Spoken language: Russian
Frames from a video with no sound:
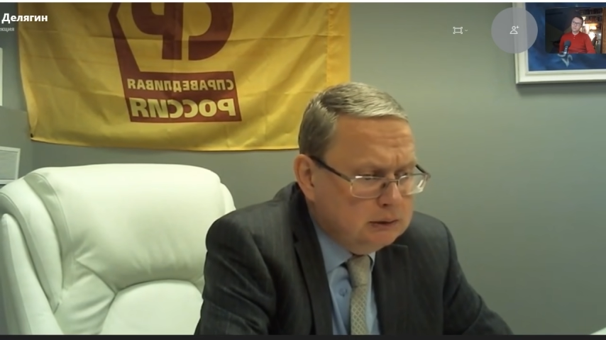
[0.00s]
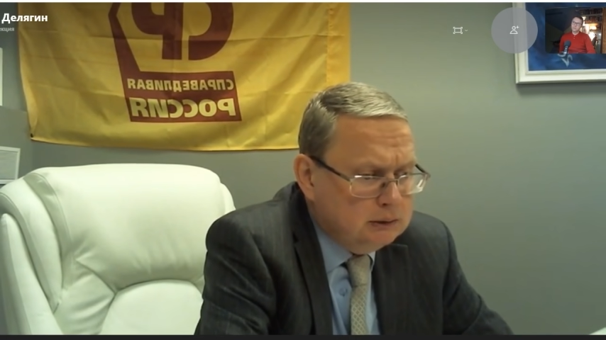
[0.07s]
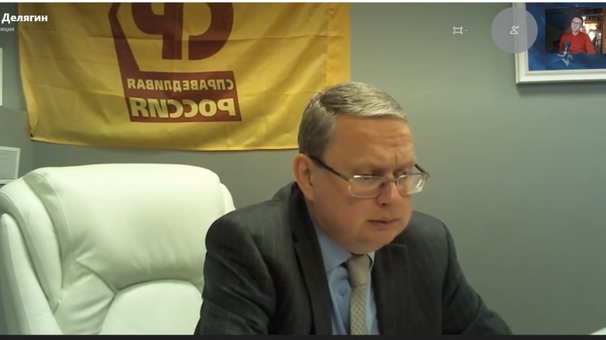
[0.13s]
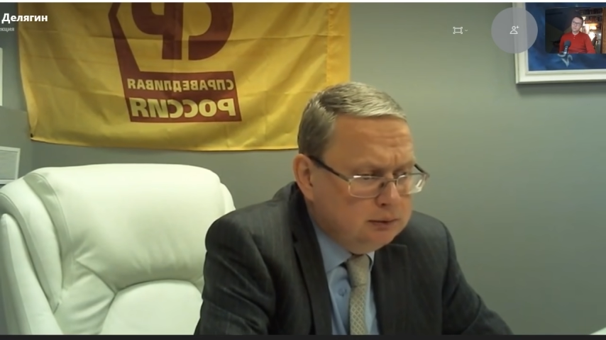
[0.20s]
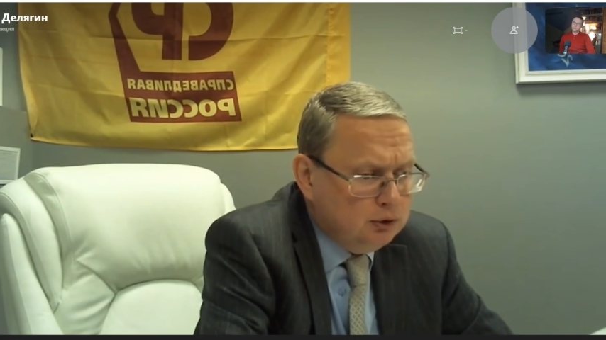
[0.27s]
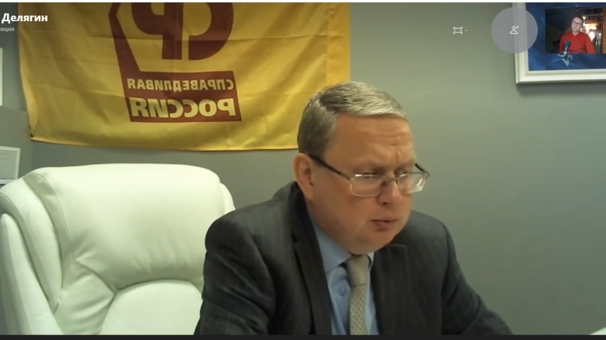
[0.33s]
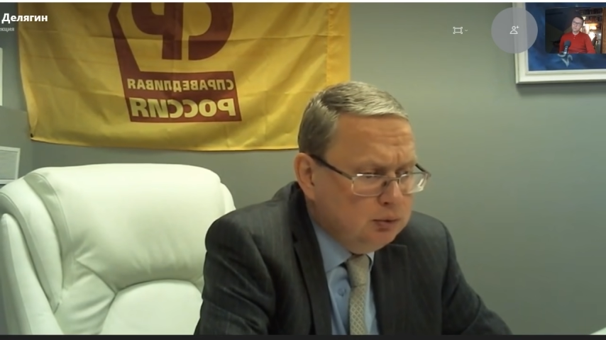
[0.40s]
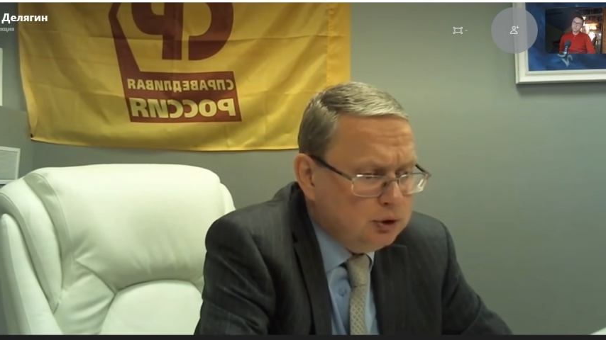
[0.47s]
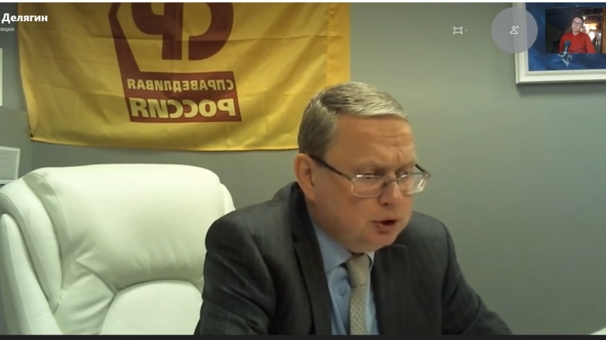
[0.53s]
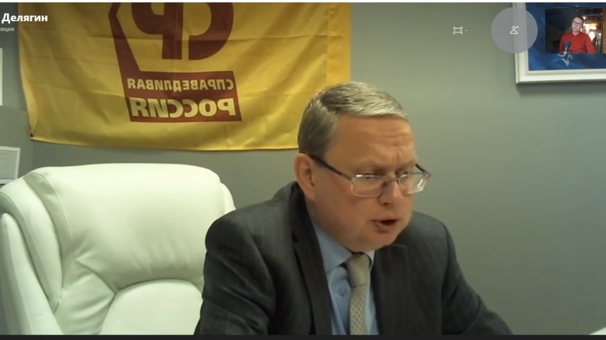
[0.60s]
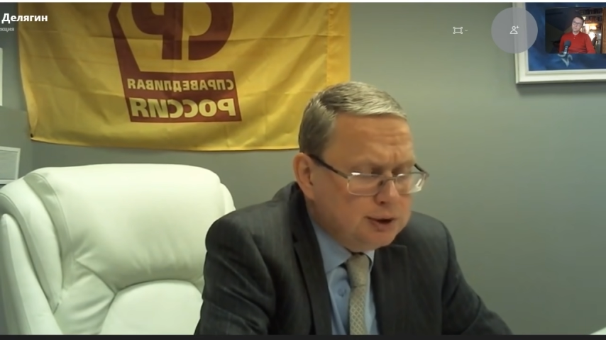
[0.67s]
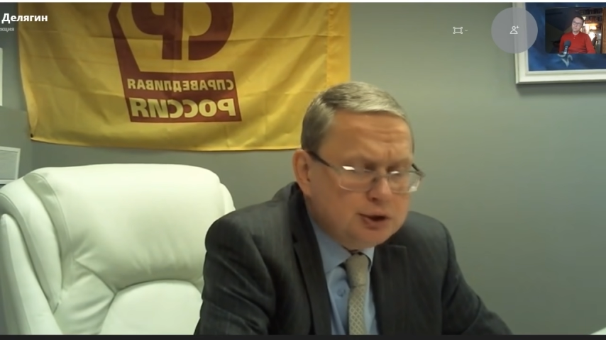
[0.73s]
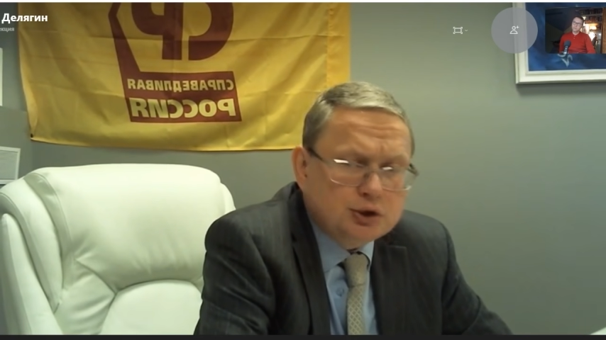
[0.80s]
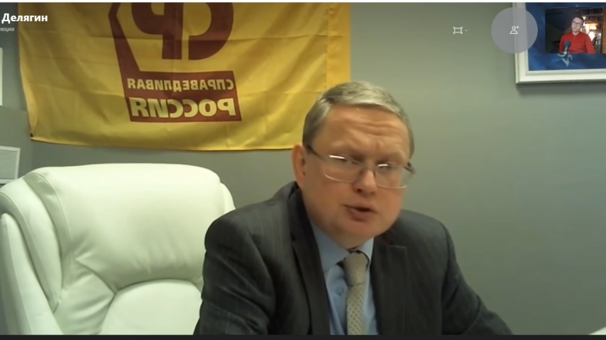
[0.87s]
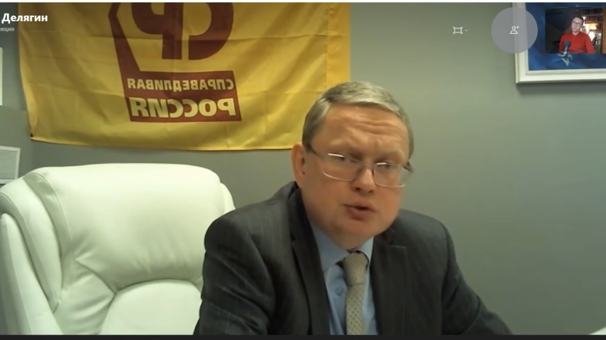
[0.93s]
Все будет
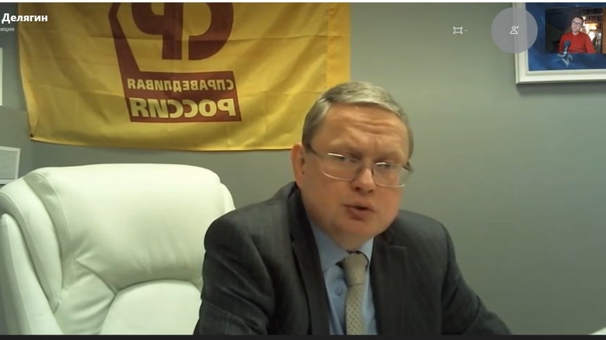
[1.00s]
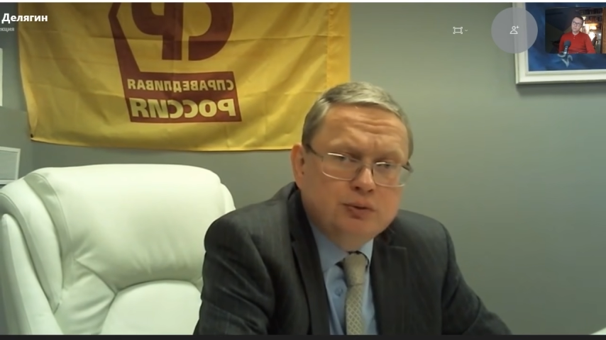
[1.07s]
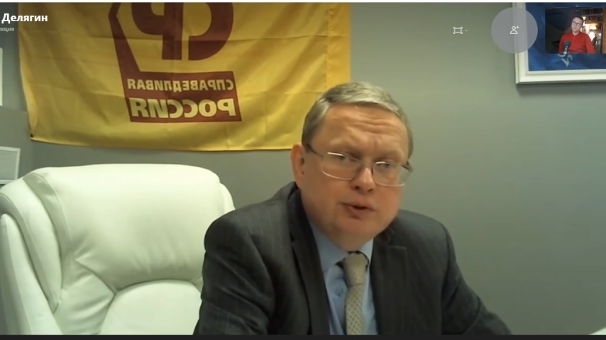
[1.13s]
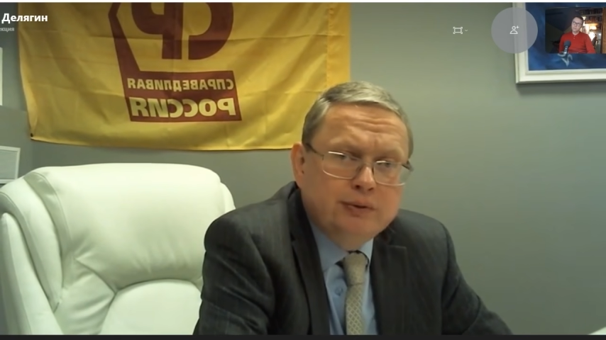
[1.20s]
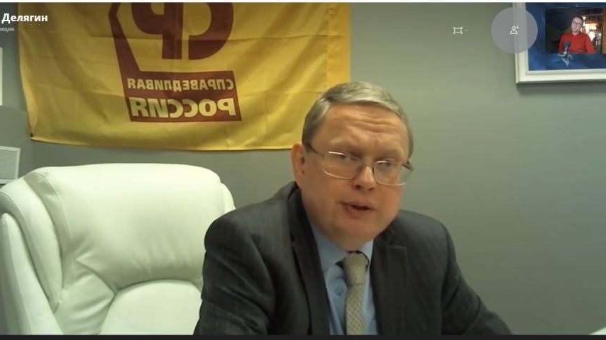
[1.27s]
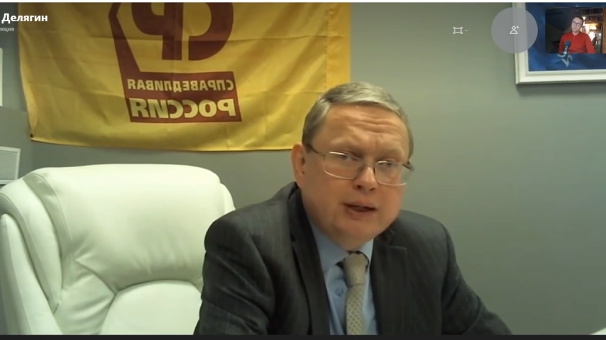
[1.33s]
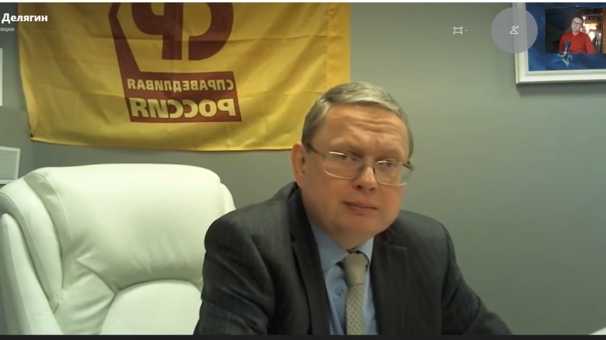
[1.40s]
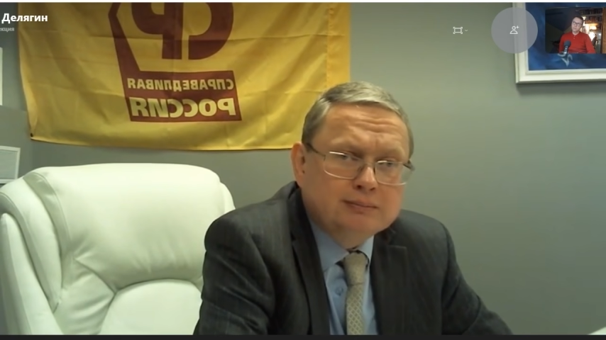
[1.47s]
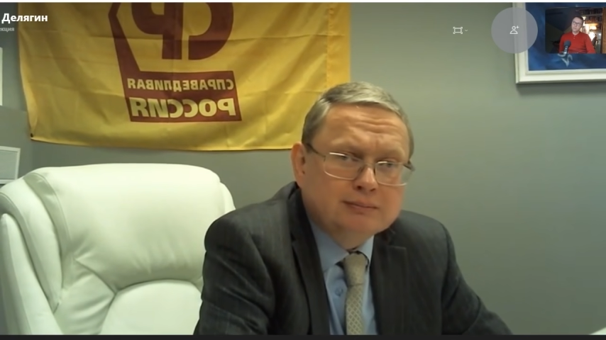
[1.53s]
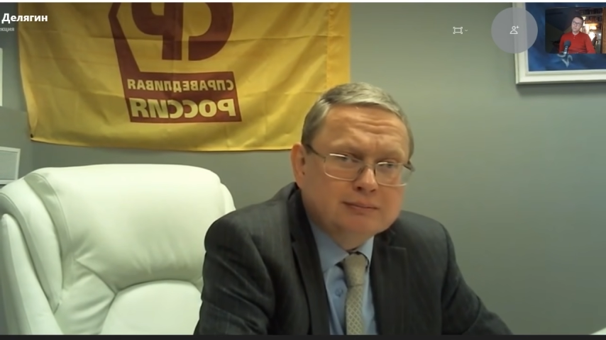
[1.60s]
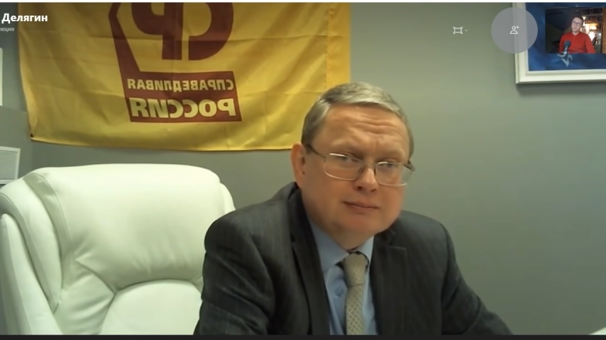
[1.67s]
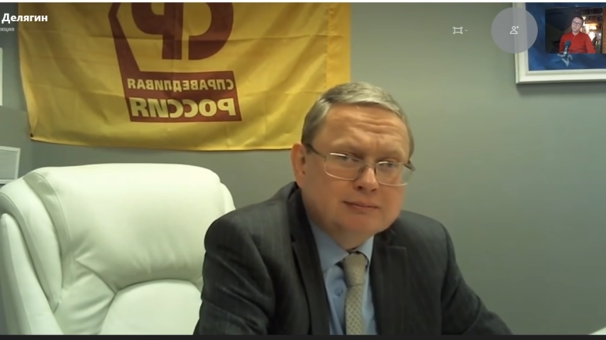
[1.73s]
решаться 6 января.